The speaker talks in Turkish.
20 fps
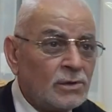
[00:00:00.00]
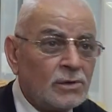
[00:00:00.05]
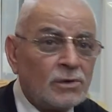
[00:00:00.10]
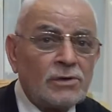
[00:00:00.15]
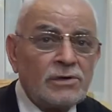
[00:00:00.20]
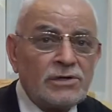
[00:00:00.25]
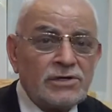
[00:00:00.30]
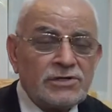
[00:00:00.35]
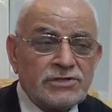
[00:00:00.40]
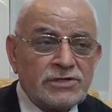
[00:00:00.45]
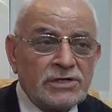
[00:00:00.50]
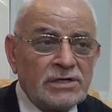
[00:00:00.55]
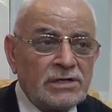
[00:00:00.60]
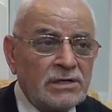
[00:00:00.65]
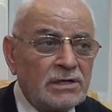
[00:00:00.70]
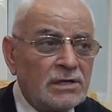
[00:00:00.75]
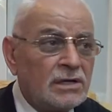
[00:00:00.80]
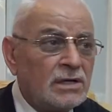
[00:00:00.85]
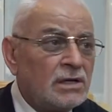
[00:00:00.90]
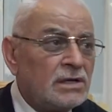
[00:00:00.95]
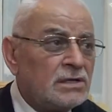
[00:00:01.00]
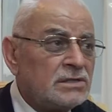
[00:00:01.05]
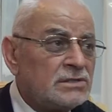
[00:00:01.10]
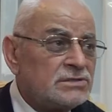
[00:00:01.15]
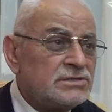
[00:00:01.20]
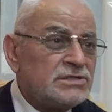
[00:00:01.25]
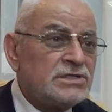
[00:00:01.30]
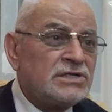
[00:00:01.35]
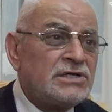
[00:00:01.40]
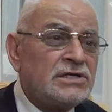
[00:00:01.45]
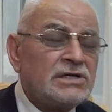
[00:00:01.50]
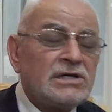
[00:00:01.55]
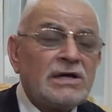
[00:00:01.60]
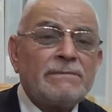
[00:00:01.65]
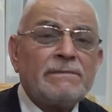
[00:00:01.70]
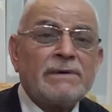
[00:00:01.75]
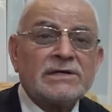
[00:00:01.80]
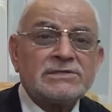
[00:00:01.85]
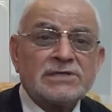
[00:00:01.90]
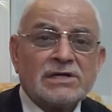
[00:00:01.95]
Onun için zikir
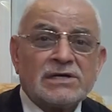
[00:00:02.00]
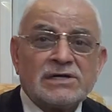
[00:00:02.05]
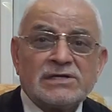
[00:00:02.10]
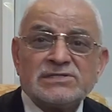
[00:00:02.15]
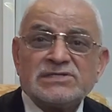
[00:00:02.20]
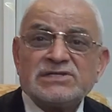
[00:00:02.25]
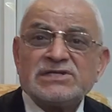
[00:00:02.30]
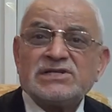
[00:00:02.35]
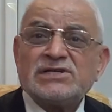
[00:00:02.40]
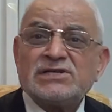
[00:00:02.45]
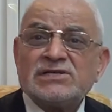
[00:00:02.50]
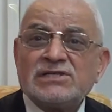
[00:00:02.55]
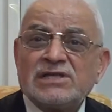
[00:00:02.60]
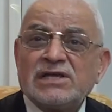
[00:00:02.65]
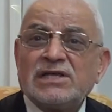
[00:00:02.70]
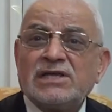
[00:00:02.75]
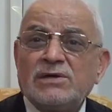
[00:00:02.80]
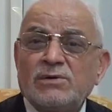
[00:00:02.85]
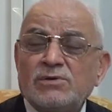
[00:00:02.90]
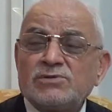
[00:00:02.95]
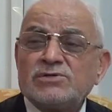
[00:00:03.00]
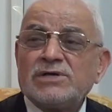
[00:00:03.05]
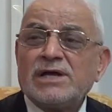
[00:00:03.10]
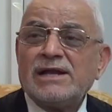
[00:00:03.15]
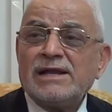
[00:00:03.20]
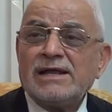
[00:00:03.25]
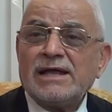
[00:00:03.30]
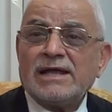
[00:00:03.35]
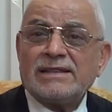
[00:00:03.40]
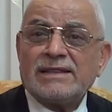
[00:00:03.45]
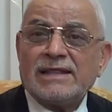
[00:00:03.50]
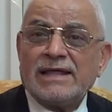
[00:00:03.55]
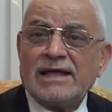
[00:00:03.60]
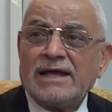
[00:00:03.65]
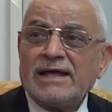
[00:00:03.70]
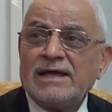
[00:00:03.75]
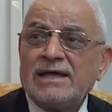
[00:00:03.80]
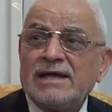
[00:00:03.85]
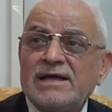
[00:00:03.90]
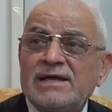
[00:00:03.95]
yaparsanız zikirdeki özellikte
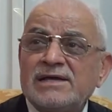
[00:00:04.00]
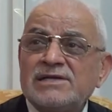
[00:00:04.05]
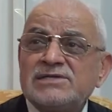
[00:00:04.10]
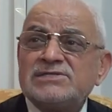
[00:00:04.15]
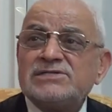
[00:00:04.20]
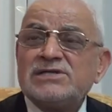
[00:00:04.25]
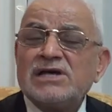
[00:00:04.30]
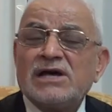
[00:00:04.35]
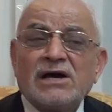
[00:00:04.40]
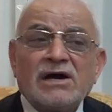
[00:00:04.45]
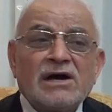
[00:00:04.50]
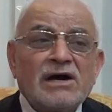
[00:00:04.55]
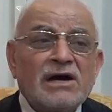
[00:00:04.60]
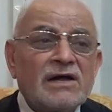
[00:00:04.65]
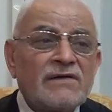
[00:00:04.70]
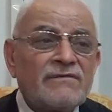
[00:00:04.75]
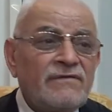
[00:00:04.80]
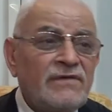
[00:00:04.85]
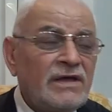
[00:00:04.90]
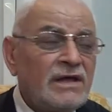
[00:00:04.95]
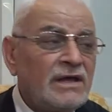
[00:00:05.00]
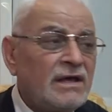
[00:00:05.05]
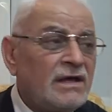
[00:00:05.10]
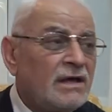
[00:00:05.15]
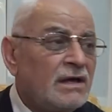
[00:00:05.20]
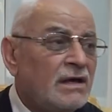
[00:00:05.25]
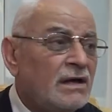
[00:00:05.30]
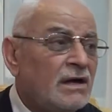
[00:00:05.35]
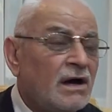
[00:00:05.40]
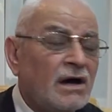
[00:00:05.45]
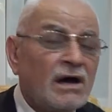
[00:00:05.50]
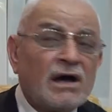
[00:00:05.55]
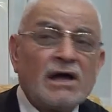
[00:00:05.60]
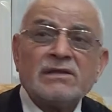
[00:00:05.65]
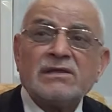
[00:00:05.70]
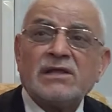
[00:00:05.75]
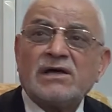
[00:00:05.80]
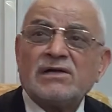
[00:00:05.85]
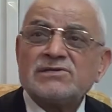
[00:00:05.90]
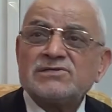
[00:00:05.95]
C harfi
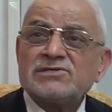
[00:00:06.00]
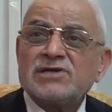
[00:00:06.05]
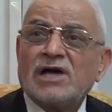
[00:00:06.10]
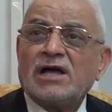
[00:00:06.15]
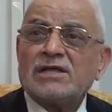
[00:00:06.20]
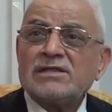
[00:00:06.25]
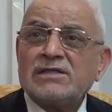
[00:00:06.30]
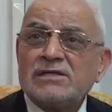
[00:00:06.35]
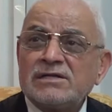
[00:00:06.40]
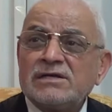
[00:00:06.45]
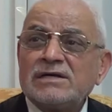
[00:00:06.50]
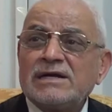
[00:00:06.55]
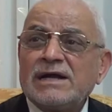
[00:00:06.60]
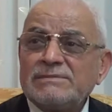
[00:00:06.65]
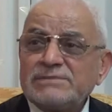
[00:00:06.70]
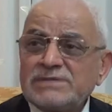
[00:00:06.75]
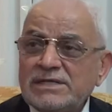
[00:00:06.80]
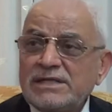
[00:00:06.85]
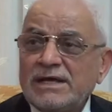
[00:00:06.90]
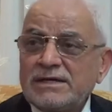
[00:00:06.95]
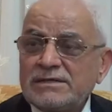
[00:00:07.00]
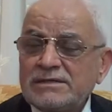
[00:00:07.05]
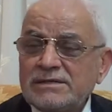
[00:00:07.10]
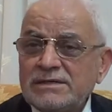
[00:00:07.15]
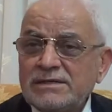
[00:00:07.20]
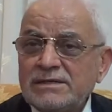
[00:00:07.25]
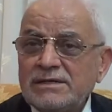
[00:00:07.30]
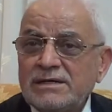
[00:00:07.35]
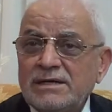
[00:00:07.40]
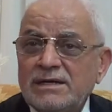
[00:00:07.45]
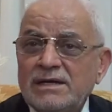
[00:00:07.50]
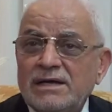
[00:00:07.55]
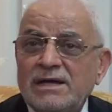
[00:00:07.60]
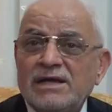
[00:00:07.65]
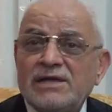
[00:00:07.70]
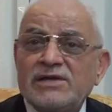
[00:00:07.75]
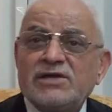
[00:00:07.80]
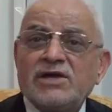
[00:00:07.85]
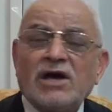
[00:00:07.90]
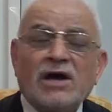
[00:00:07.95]
Allah'ın zatını remzeder.
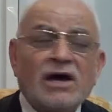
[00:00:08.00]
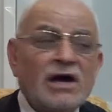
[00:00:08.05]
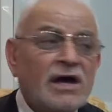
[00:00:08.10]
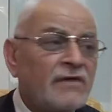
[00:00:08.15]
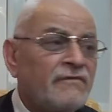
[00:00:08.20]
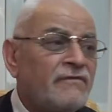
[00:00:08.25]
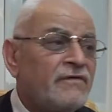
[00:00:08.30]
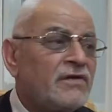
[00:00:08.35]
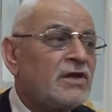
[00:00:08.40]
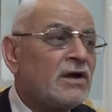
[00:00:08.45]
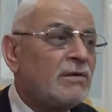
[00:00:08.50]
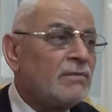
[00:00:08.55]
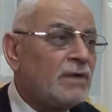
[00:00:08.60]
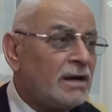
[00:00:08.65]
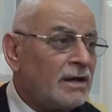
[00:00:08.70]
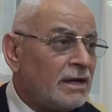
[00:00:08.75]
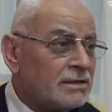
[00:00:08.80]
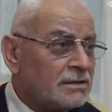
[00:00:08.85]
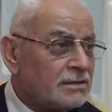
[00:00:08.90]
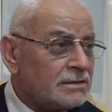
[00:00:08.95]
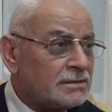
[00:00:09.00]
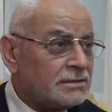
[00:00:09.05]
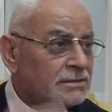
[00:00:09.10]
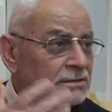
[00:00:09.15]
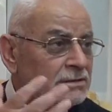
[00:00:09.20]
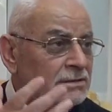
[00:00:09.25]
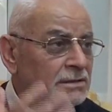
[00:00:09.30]
K harfi kemalattır.